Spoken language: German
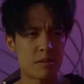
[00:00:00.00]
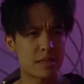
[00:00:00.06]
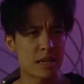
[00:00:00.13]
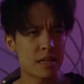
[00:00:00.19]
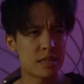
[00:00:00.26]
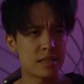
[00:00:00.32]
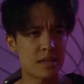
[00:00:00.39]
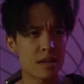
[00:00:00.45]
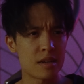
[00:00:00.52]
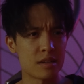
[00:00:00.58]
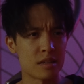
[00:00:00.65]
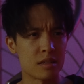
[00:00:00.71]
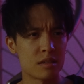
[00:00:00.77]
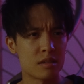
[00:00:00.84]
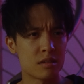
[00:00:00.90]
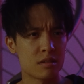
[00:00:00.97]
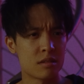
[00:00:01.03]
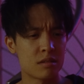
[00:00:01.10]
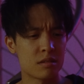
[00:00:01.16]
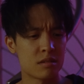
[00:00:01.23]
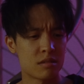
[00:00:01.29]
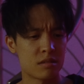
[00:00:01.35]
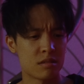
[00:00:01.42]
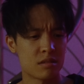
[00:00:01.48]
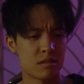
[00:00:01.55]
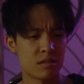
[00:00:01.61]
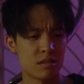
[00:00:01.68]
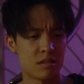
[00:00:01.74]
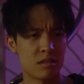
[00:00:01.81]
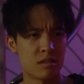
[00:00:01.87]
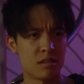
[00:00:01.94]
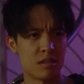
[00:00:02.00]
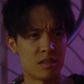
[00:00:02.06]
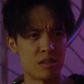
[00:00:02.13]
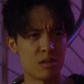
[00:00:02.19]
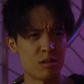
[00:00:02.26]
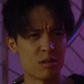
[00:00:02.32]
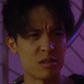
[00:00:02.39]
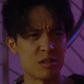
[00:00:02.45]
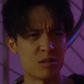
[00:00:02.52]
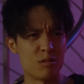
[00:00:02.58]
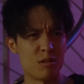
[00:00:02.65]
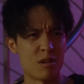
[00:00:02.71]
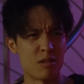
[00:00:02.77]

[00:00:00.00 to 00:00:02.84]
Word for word: Aber das kann nicht sein. Ich sehe doch nicht so